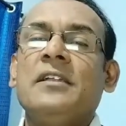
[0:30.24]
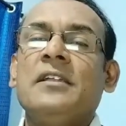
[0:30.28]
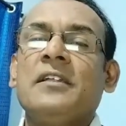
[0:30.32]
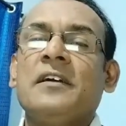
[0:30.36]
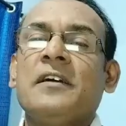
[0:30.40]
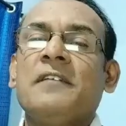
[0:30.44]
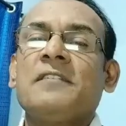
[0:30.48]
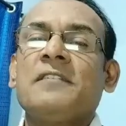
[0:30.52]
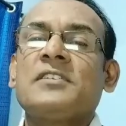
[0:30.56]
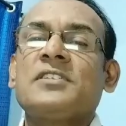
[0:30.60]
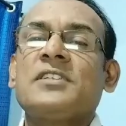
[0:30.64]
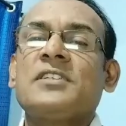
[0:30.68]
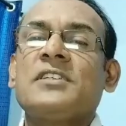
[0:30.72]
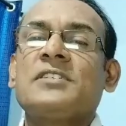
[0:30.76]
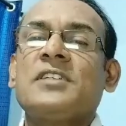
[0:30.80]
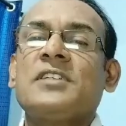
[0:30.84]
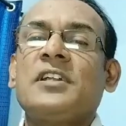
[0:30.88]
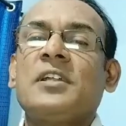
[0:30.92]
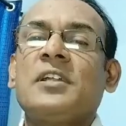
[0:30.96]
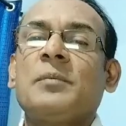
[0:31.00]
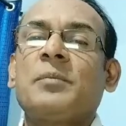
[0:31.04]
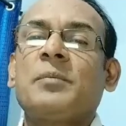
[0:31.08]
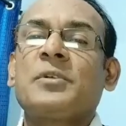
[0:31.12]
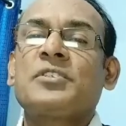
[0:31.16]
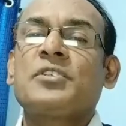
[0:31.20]
नर्वसनेस
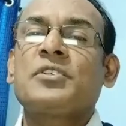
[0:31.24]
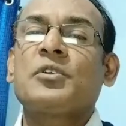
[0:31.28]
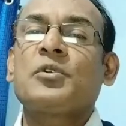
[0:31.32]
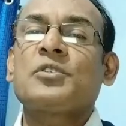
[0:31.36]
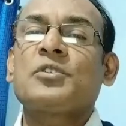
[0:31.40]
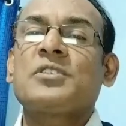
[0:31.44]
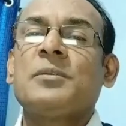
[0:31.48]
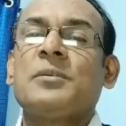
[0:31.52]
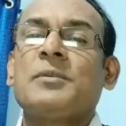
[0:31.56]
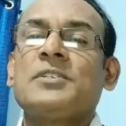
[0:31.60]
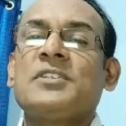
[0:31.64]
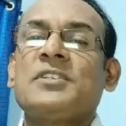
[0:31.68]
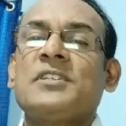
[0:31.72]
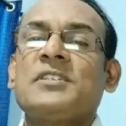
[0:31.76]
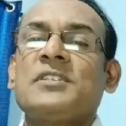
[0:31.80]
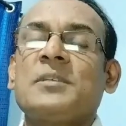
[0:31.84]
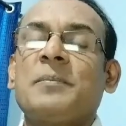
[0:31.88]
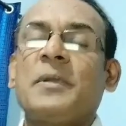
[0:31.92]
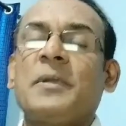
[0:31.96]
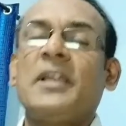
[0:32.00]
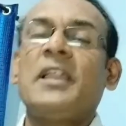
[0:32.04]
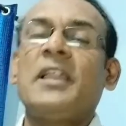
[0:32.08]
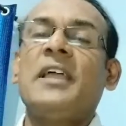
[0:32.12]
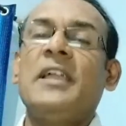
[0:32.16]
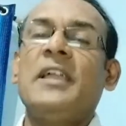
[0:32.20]
एंड डिप्रेशन को समझने
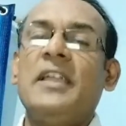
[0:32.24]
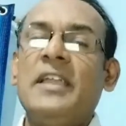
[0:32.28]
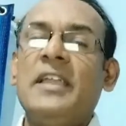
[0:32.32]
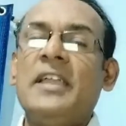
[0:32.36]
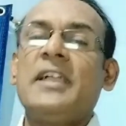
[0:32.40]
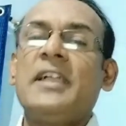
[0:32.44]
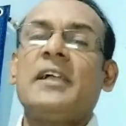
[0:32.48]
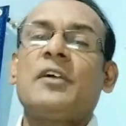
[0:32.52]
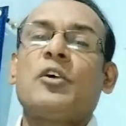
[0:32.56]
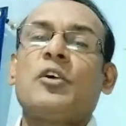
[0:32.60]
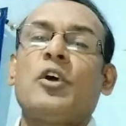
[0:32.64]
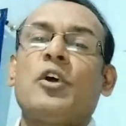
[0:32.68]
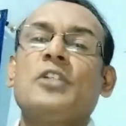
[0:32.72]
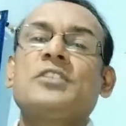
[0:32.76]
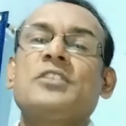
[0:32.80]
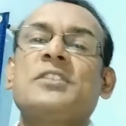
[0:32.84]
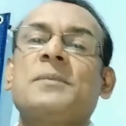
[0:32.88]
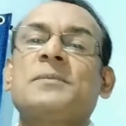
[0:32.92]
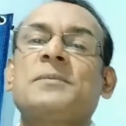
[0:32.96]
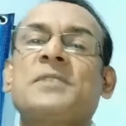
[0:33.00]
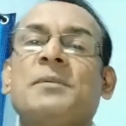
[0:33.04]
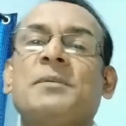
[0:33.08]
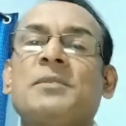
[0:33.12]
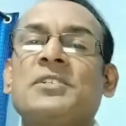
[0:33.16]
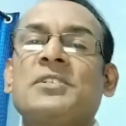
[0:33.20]
से पहले एक
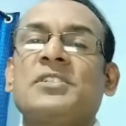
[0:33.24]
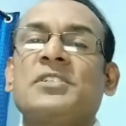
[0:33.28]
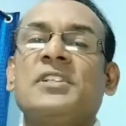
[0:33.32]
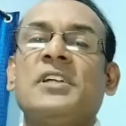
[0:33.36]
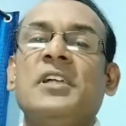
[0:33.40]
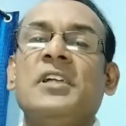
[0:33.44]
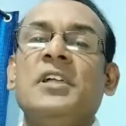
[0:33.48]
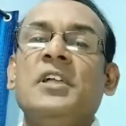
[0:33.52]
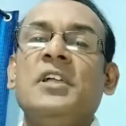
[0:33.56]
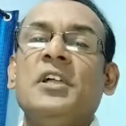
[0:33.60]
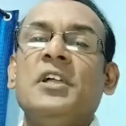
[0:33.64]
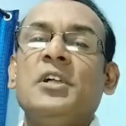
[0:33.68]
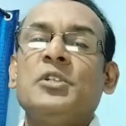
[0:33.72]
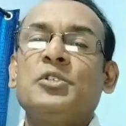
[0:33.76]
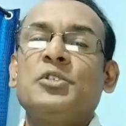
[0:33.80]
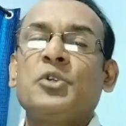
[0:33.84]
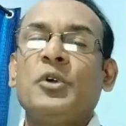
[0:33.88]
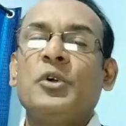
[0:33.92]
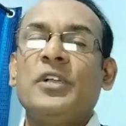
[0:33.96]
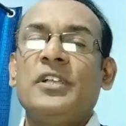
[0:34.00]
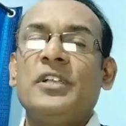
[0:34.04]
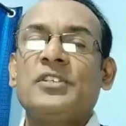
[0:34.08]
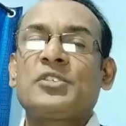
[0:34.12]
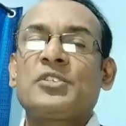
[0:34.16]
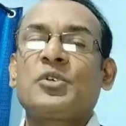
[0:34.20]
कॉन्सेप्ट समझते हैं
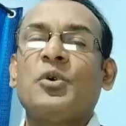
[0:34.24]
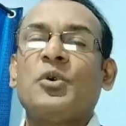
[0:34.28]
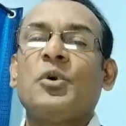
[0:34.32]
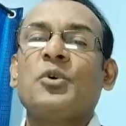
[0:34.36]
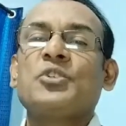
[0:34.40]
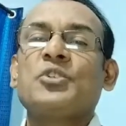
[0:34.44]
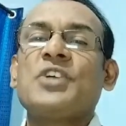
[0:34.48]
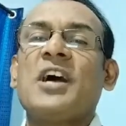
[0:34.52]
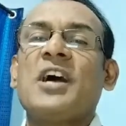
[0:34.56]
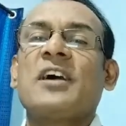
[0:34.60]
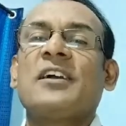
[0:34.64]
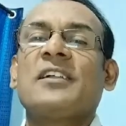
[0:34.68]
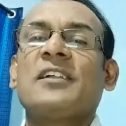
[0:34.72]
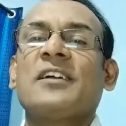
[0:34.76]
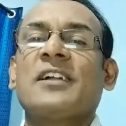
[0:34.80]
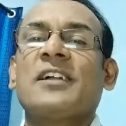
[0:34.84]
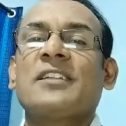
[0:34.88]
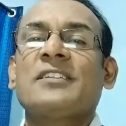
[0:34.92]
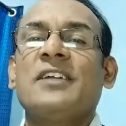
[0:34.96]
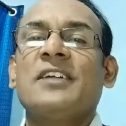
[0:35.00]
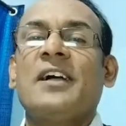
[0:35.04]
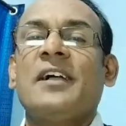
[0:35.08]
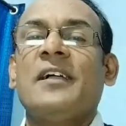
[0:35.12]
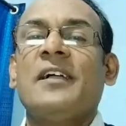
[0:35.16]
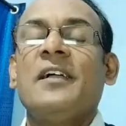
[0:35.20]
जो इसको उजागर
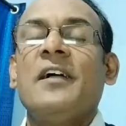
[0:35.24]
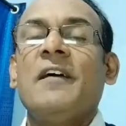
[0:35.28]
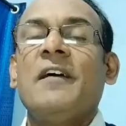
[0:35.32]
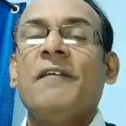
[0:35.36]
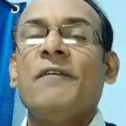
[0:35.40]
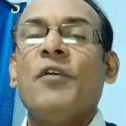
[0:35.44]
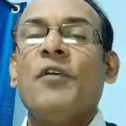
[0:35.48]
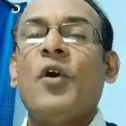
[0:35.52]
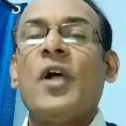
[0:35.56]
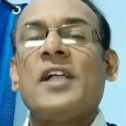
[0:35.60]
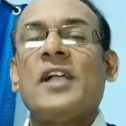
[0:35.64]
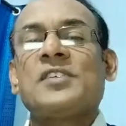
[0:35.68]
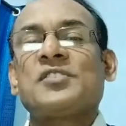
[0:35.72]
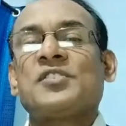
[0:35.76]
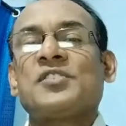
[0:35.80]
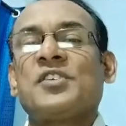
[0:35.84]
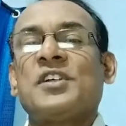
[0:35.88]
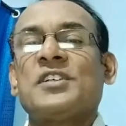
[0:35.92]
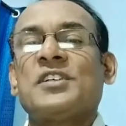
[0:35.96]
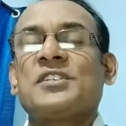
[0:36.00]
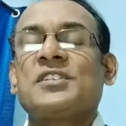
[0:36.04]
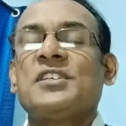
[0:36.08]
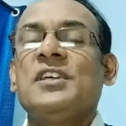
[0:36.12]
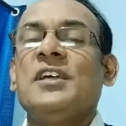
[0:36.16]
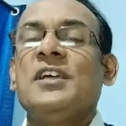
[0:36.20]
करता है वो है
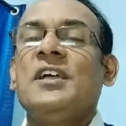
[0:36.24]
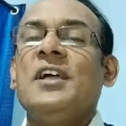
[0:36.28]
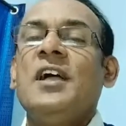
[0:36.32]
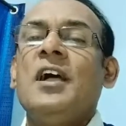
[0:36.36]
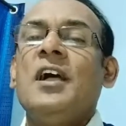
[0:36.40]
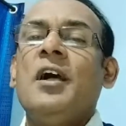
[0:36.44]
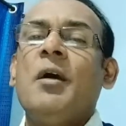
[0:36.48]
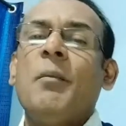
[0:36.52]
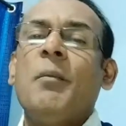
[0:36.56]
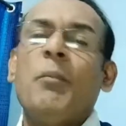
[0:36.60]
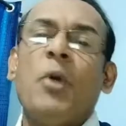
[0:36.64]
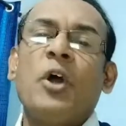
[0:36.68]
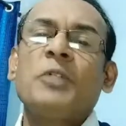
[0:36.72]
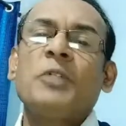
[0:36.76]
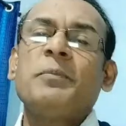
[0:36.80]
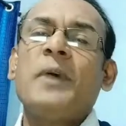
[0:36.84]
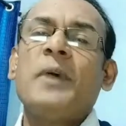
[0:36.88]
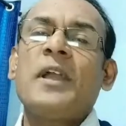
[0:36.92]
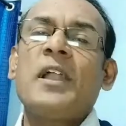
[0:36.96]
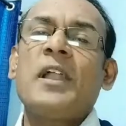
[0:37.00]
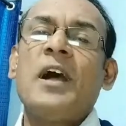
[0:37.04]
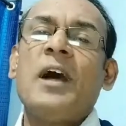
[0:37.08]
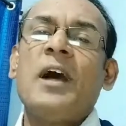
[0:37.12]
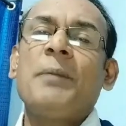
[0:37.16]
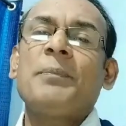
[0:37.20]
स्ट्रेस बहुत
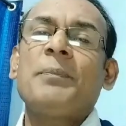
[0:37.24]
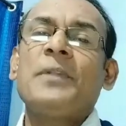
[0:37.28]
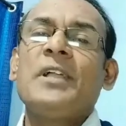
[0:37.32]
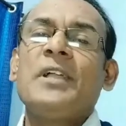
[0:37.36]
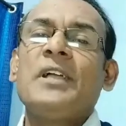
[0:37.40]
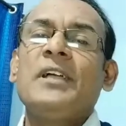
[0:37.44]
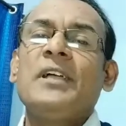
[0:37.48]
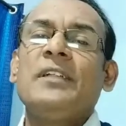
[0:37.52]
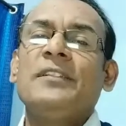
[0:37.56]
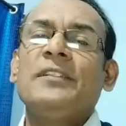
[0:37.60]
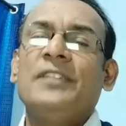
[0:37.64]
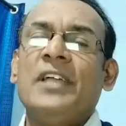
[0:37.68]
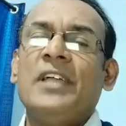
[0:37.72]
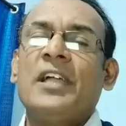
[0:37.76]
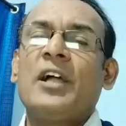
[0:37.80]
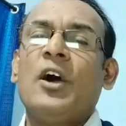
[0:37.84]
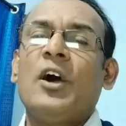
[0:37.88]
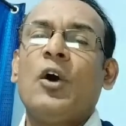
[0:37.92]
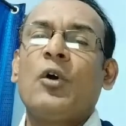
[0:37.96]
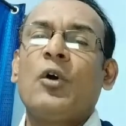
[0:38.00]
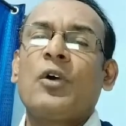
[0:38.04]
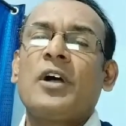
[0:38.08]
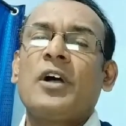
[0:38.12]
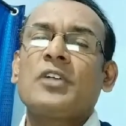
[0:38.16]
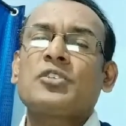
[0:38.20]
बार आपने
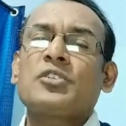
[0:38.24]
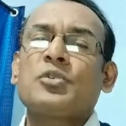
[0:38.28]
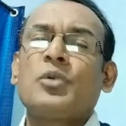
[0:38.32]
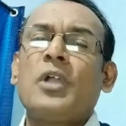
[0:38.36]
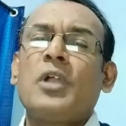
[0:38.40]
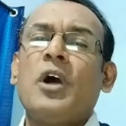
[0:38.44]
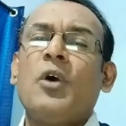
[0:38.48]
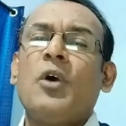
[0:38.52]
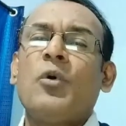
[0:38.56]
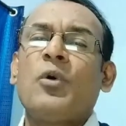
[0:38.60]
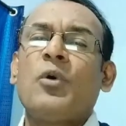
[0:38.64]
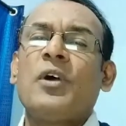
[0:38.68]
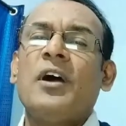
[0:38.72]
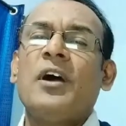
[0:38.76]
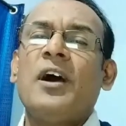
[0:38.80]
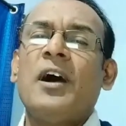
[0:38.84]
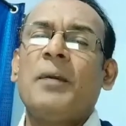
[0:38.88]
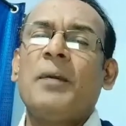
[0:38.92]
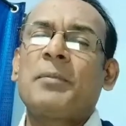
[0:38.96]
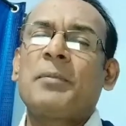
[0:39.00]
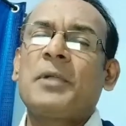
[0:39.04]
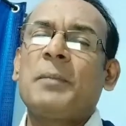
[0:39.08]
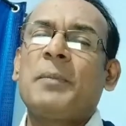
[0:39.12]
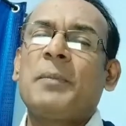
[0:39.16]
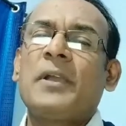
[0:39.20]
देखा होगा सुना होगा
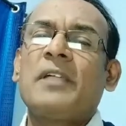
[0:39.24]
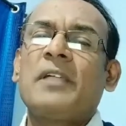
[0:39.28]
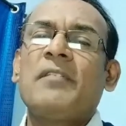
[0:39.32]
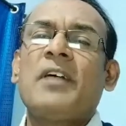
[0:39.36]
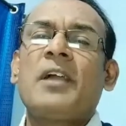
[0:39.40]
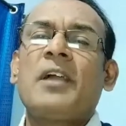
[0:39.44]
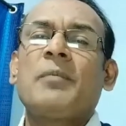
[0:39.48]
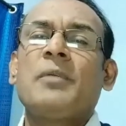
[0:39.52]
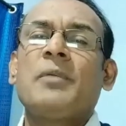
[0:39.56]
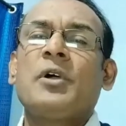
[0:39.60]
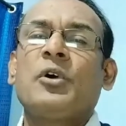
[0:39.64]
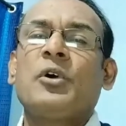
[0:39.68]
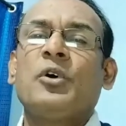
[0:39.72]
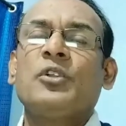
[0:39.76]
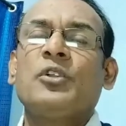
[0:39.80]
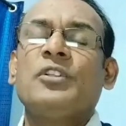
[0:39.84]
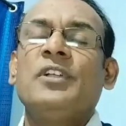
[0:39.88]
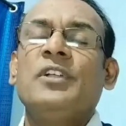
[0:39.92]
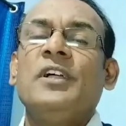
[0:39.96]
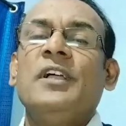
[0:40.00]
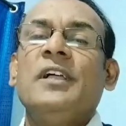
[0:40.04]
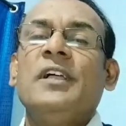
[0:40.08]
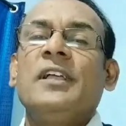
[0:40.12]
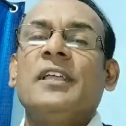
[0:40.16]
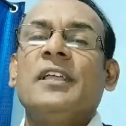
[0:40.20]
आपके परिवार में
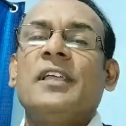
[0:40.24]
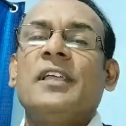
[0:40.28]
खुद